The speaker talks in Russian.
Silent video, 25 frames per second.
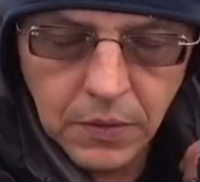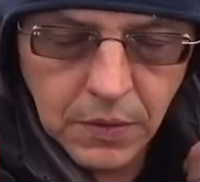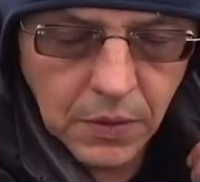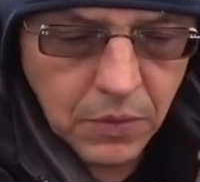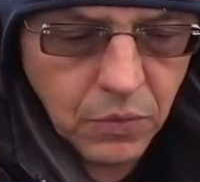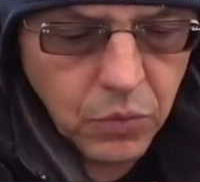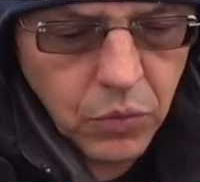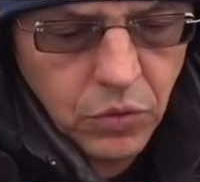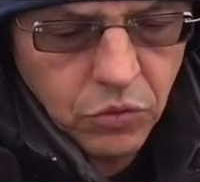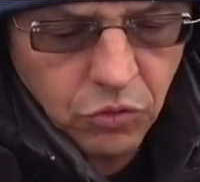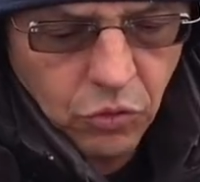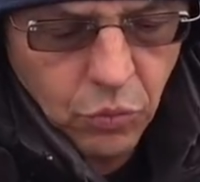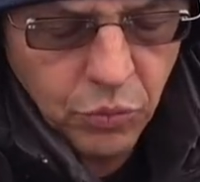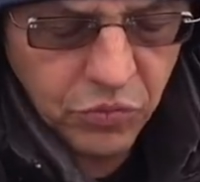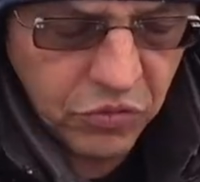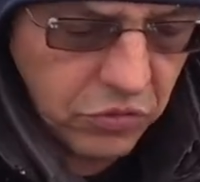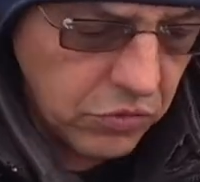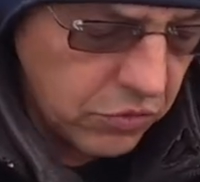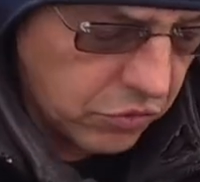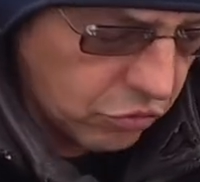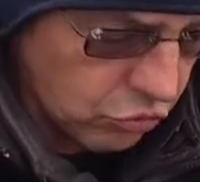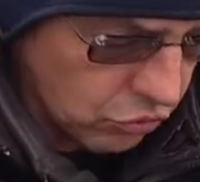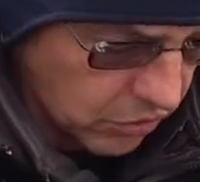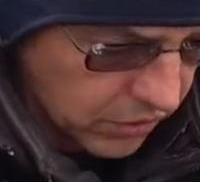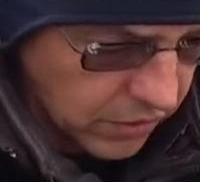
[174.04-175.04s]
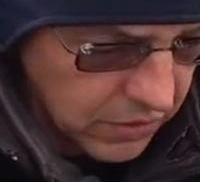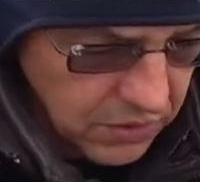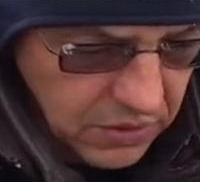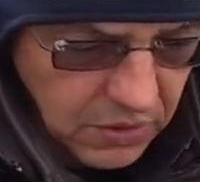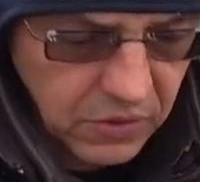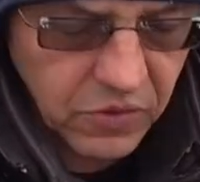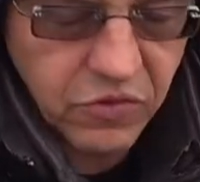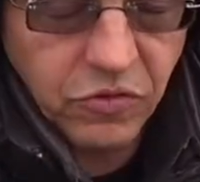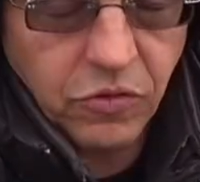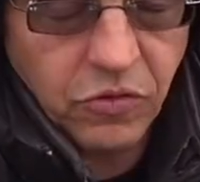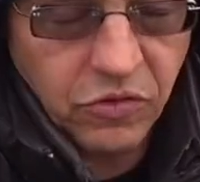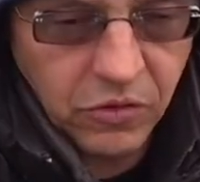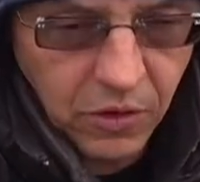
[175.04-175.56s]
Так вот, собственно, что
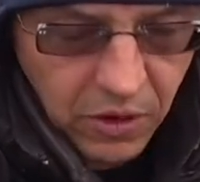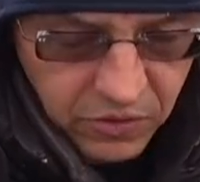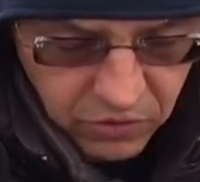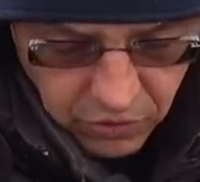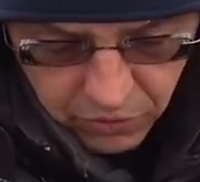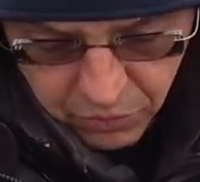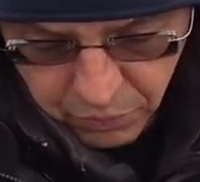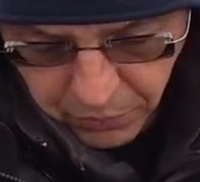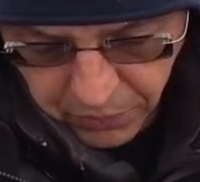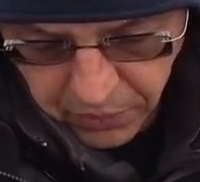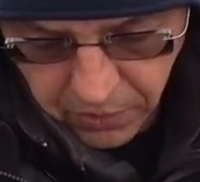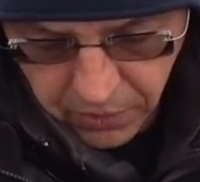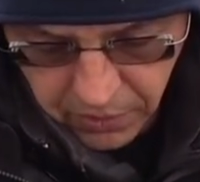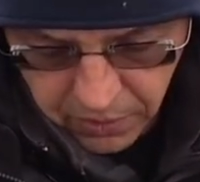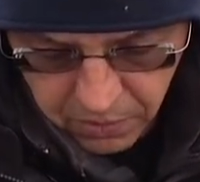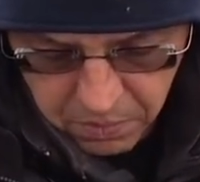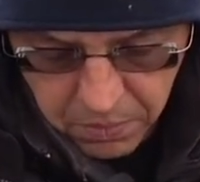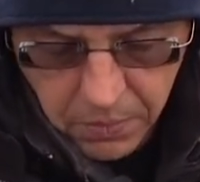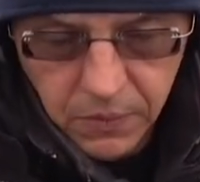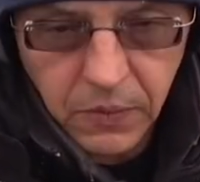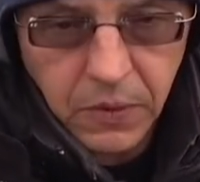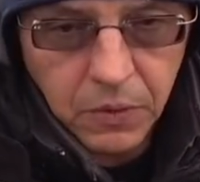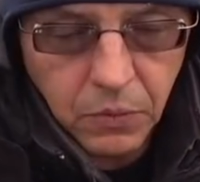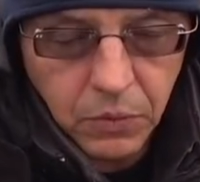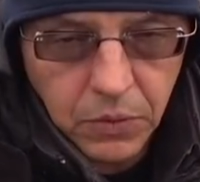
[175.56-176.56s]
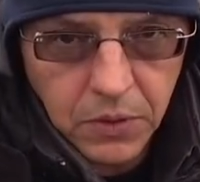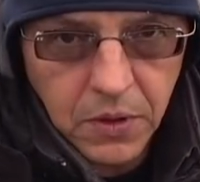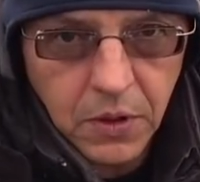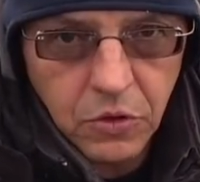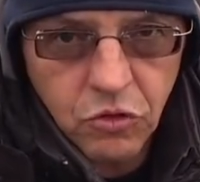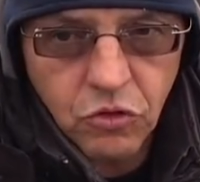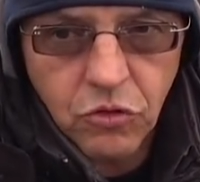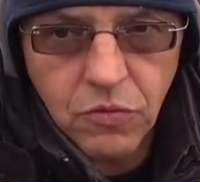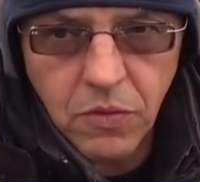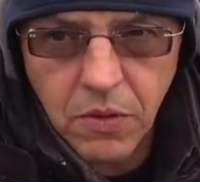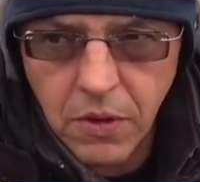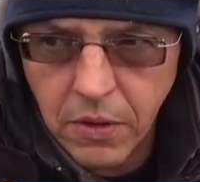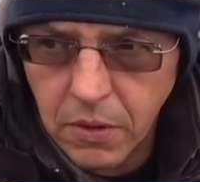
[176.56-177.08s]
хотелось-то сказать про колебалки. Вот я
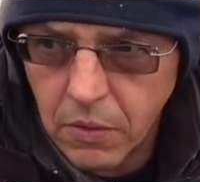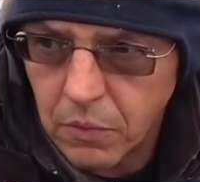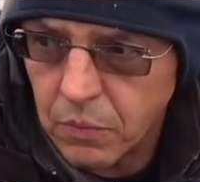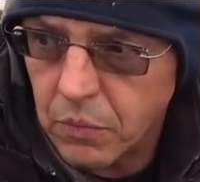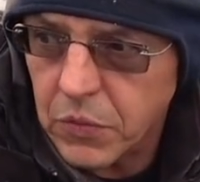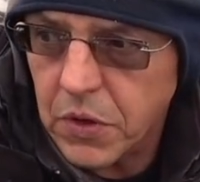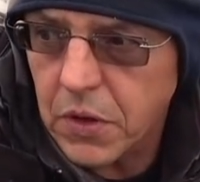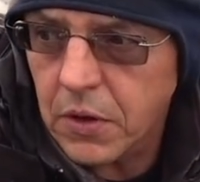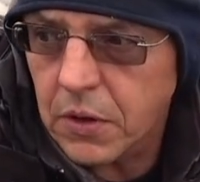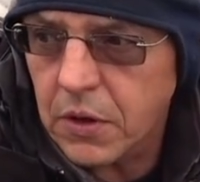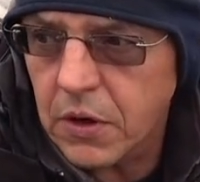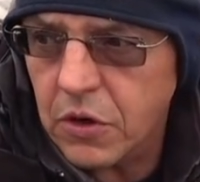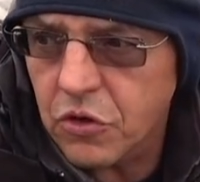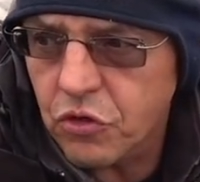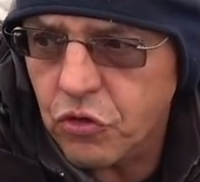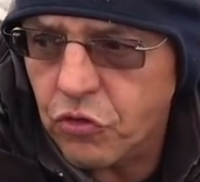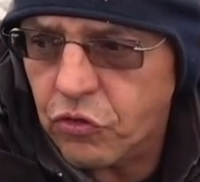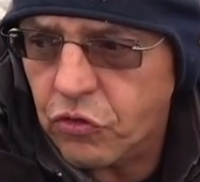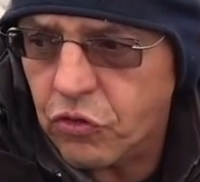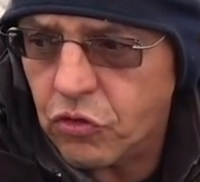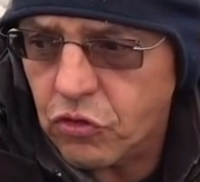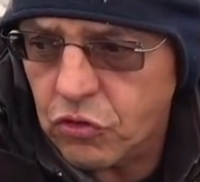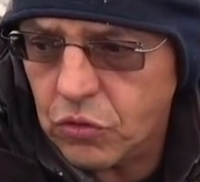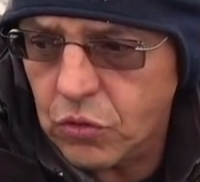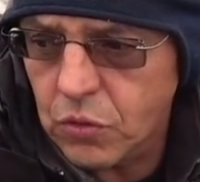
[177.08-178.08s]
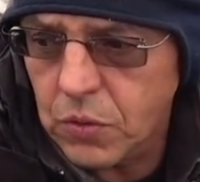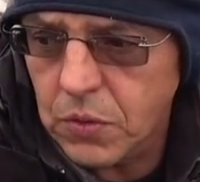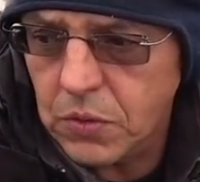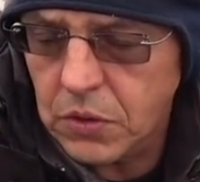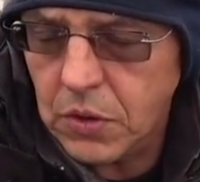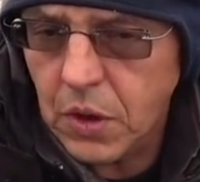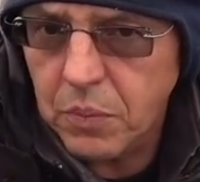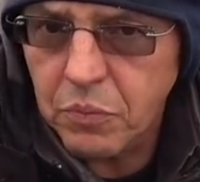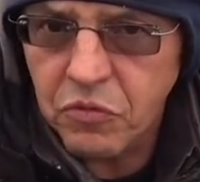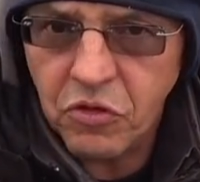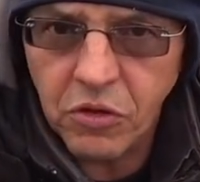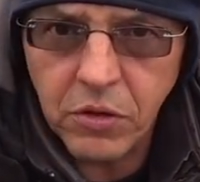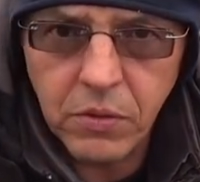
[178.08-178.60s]
же говорю, мне кажется, что
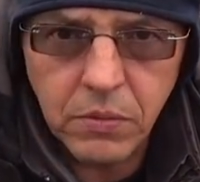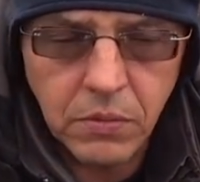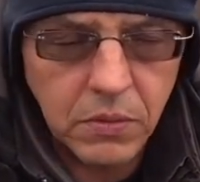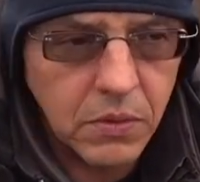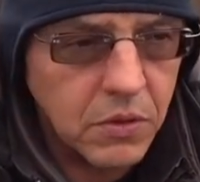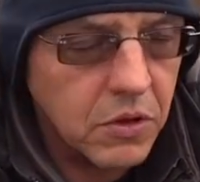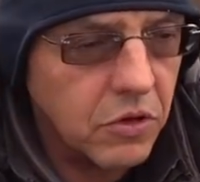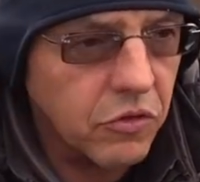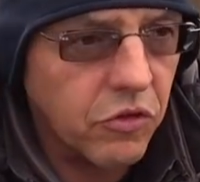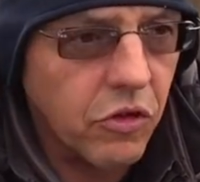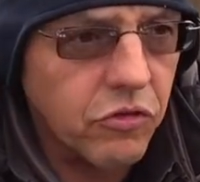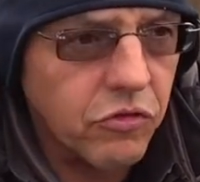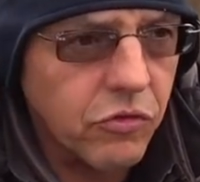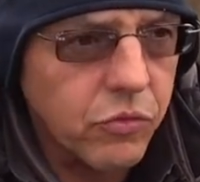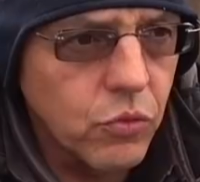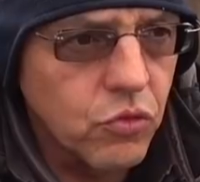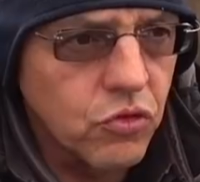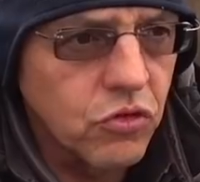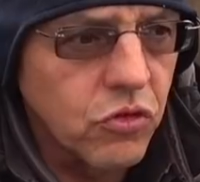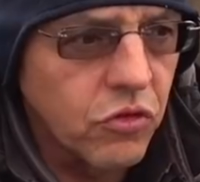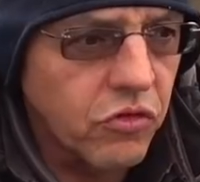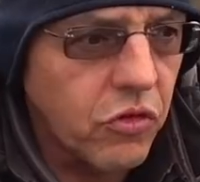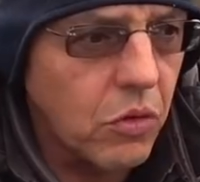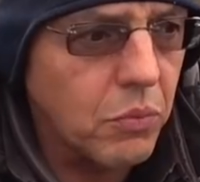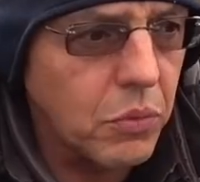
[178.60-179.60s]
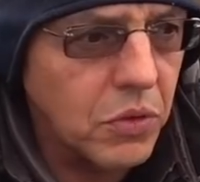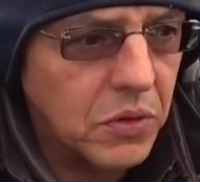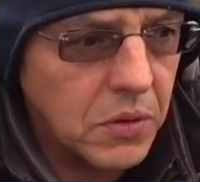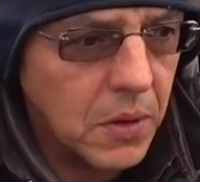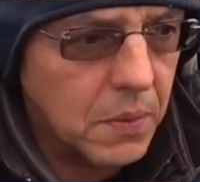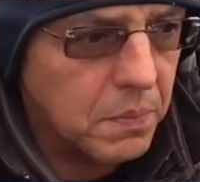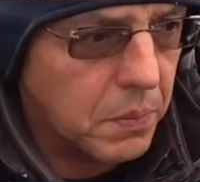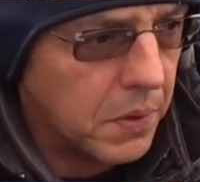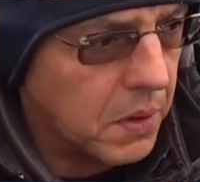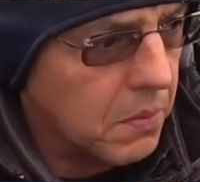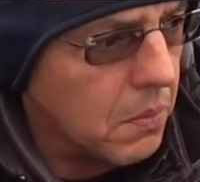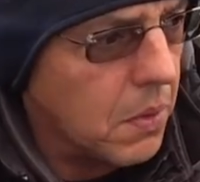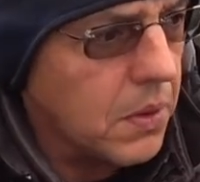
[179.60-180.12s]
это абсолютно незаслуженно
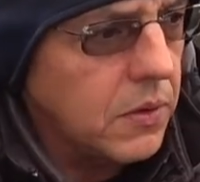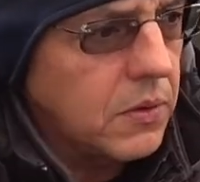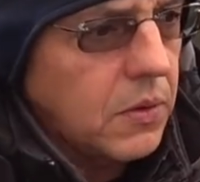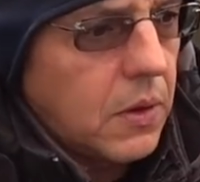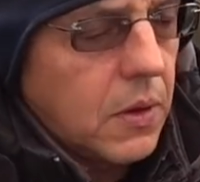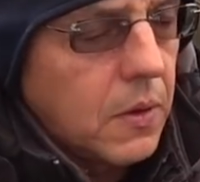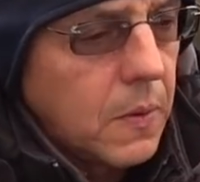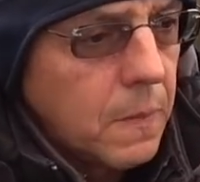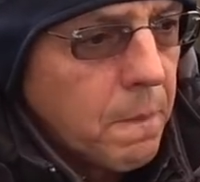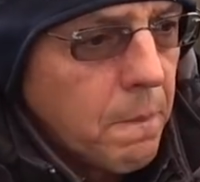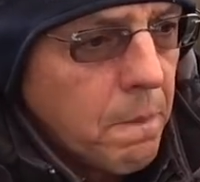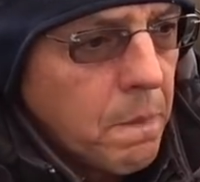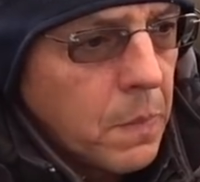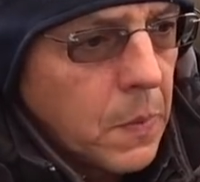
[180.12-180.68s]
забытая приманка.